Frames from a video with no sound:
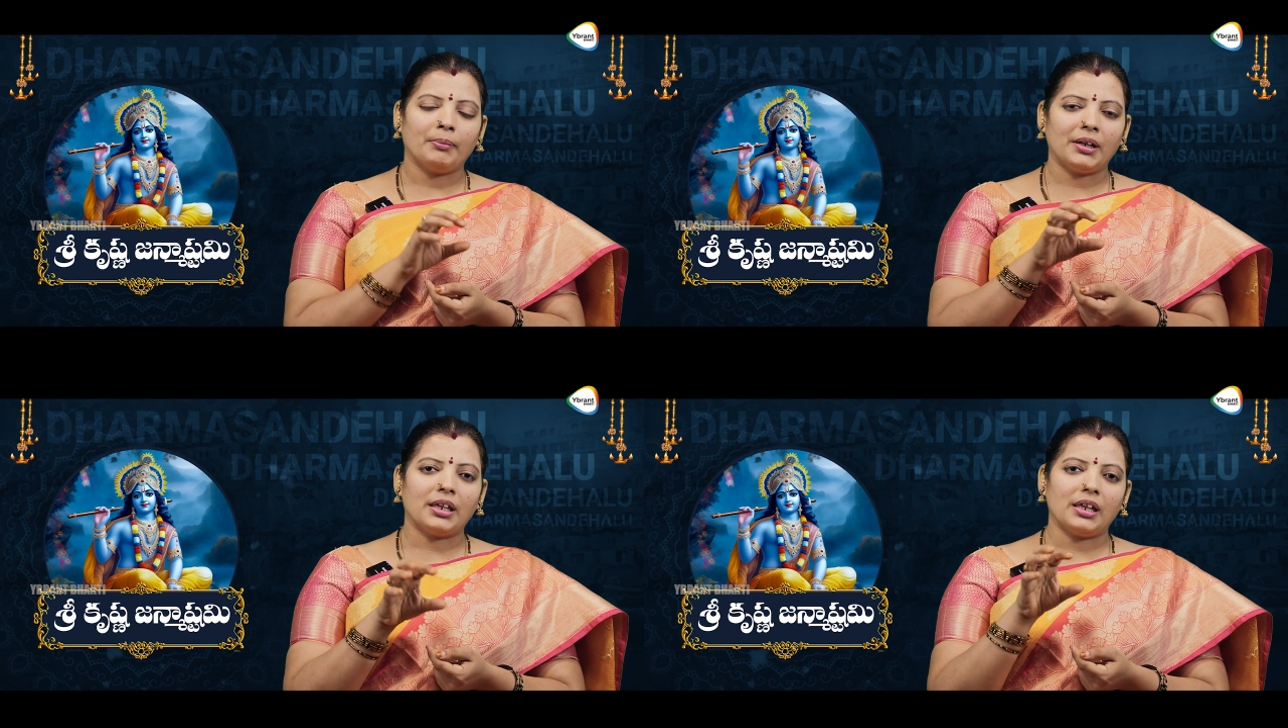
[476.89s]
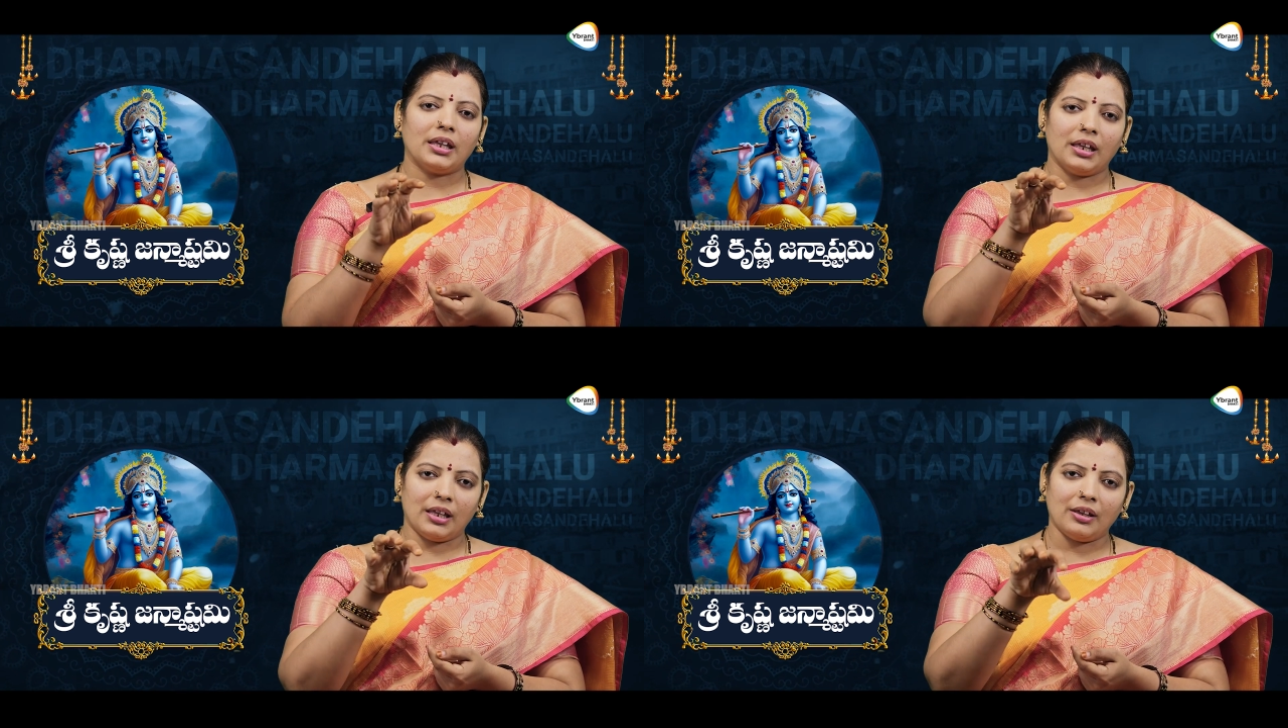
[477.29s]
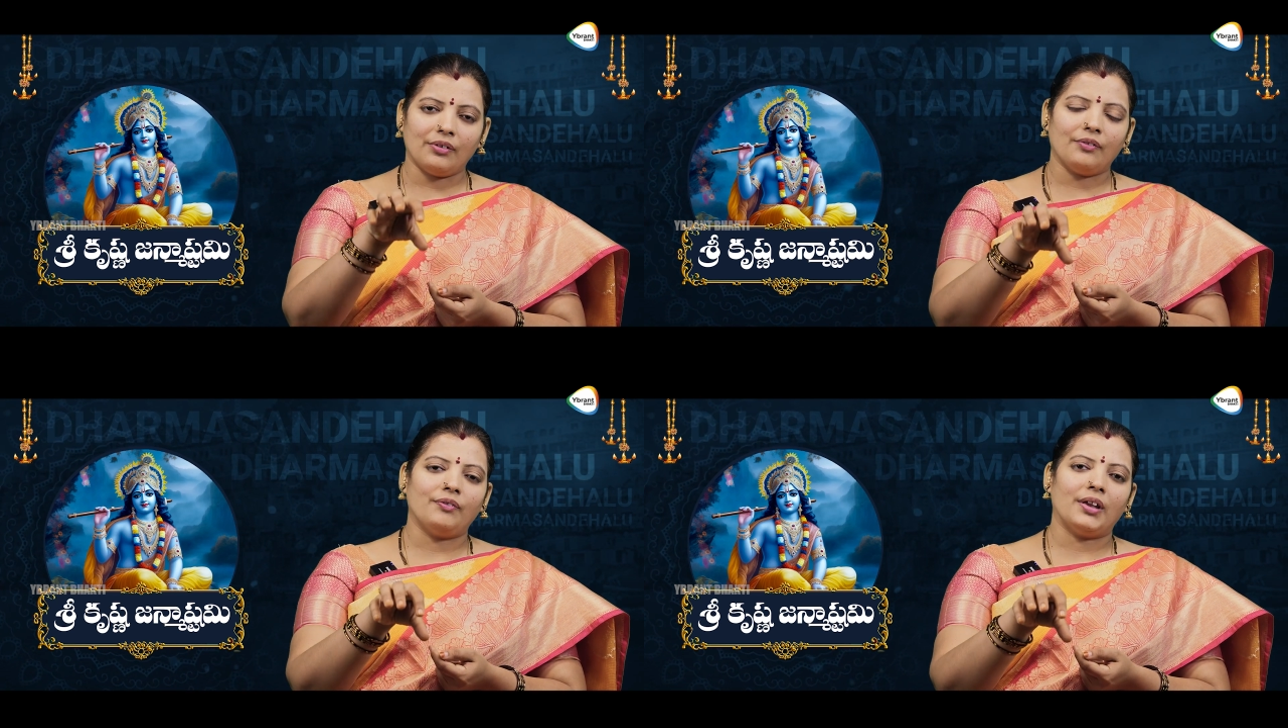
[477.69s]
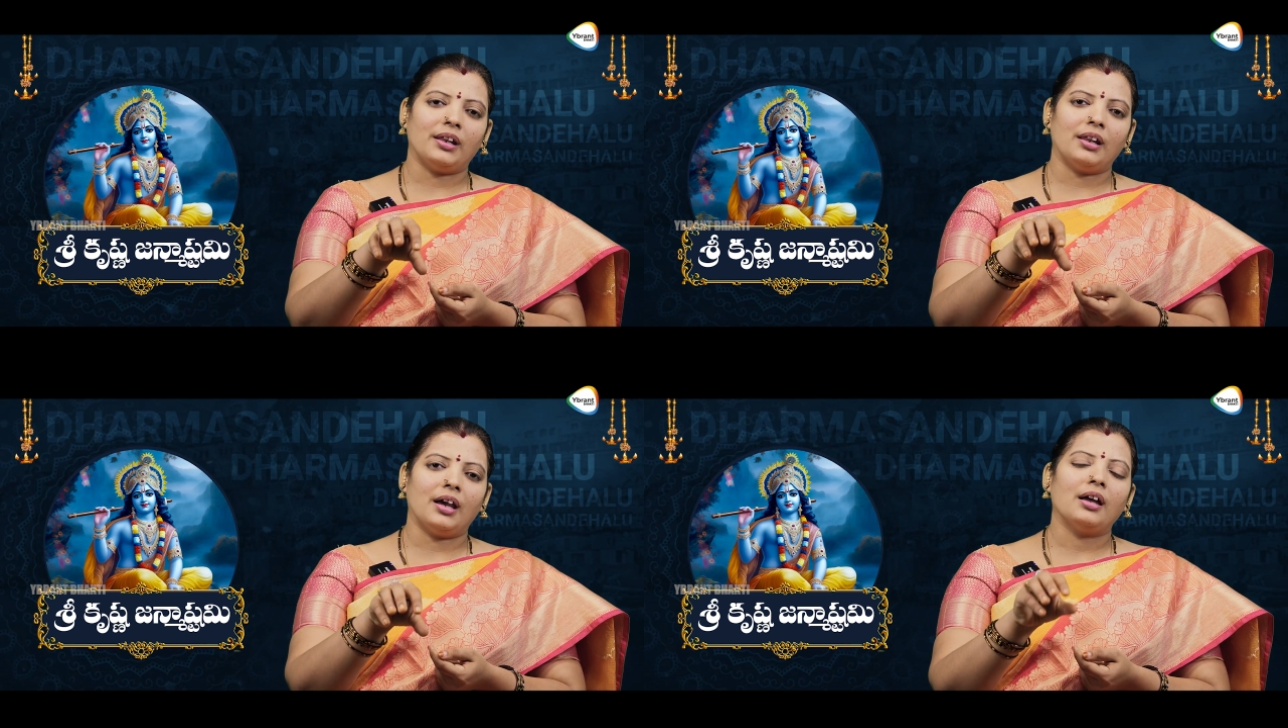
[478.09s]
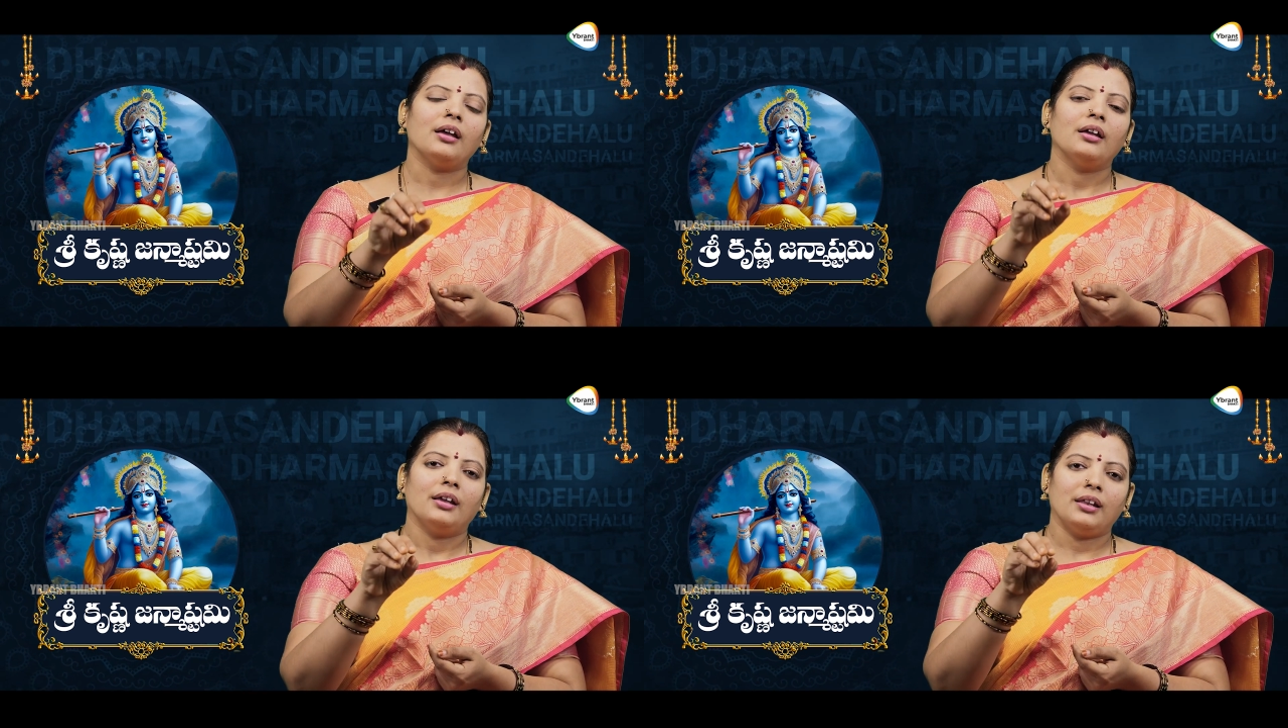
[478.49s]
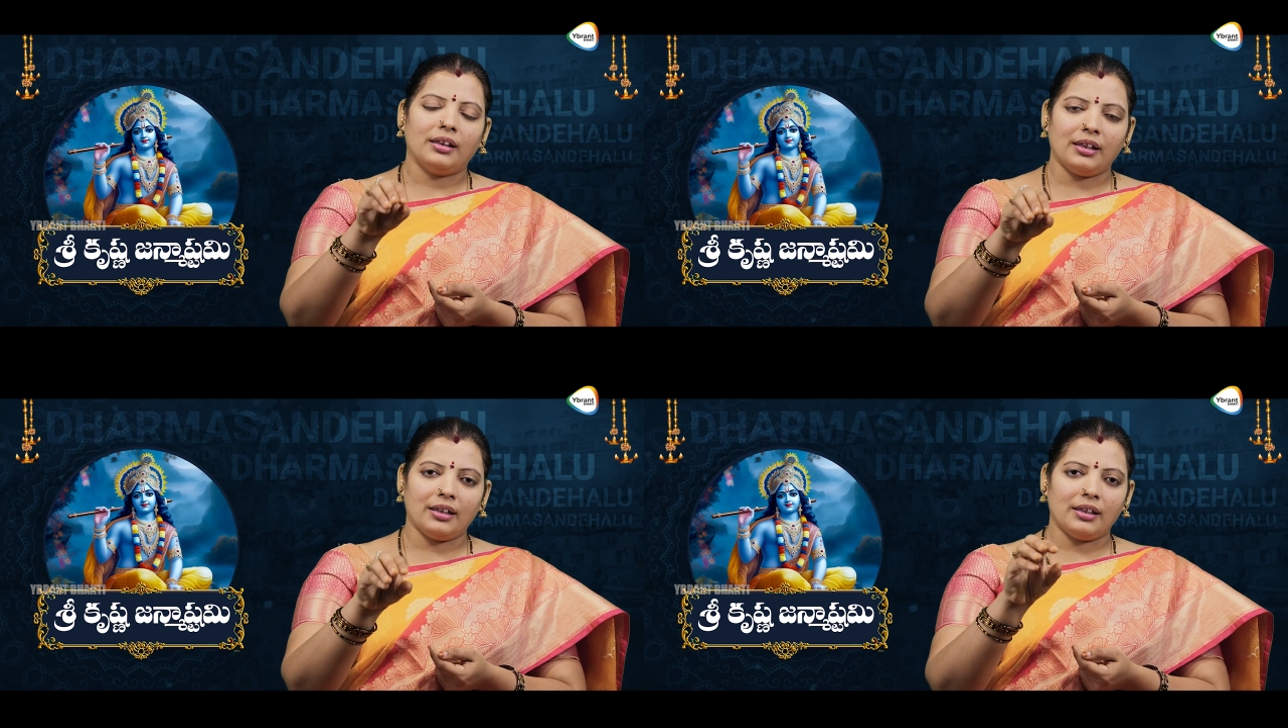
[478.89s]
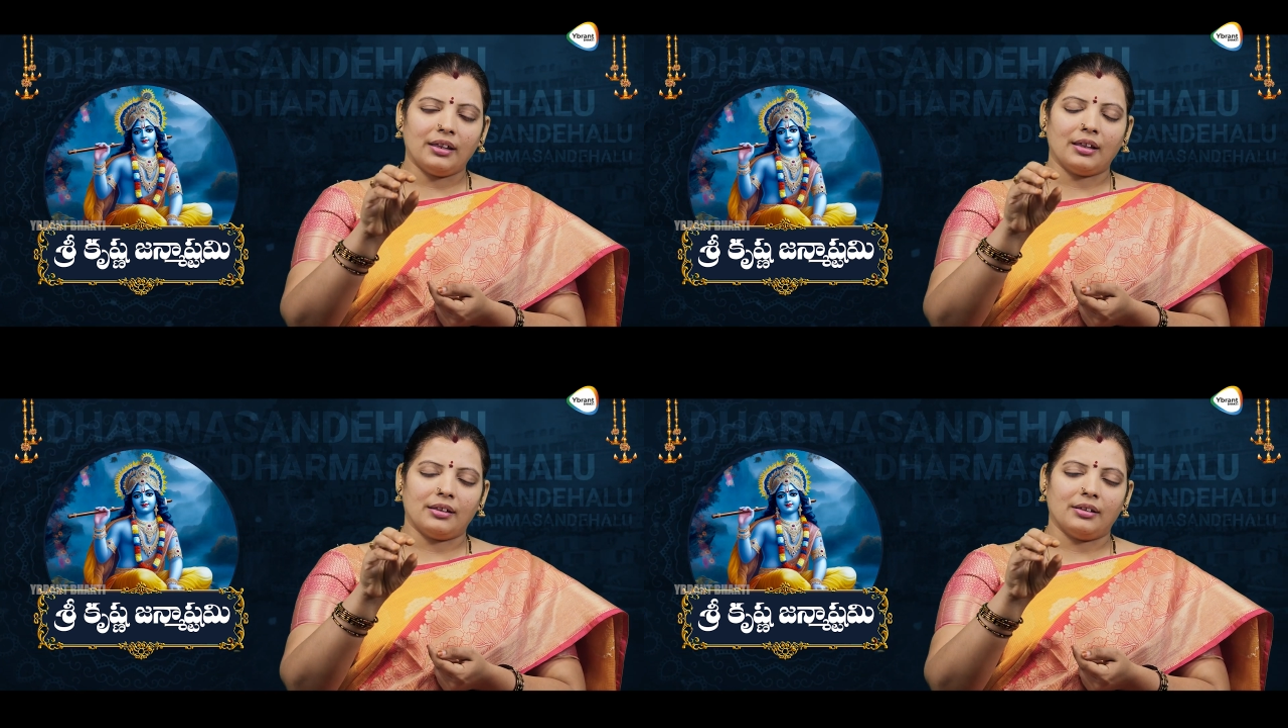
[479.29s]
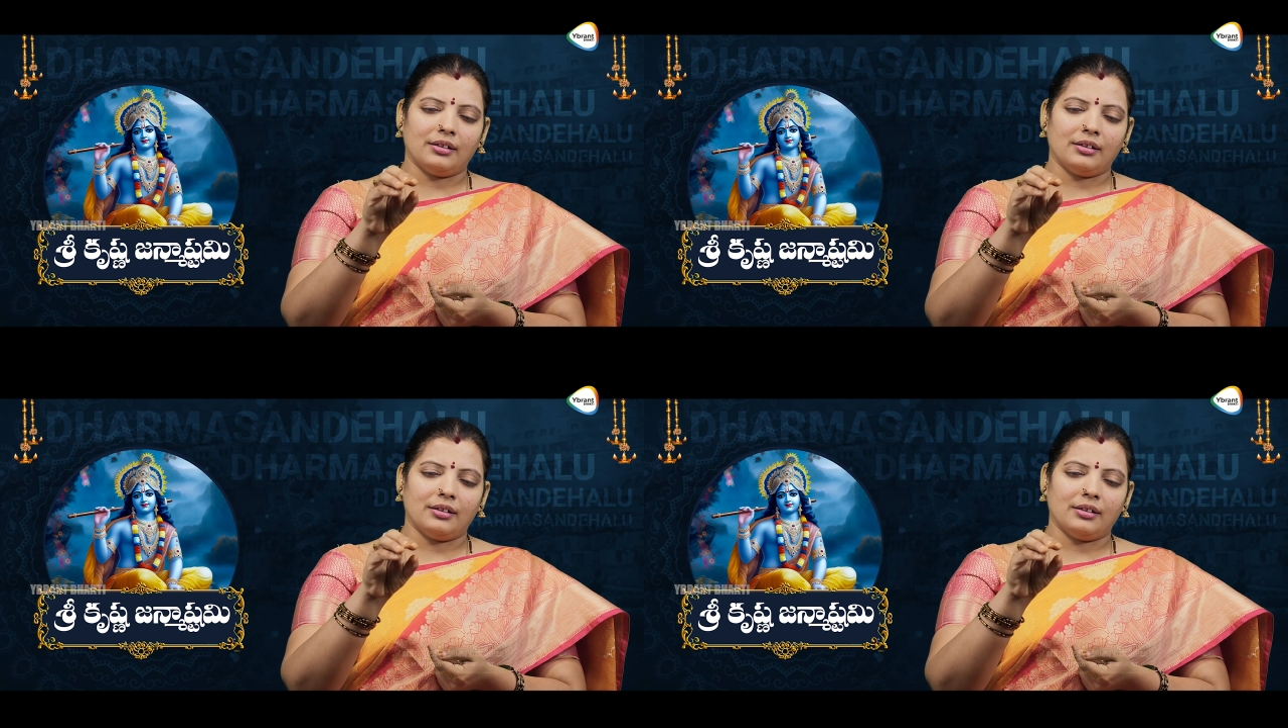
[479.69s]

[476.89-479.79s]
మనకి ఈ వెన్న నెయ్యి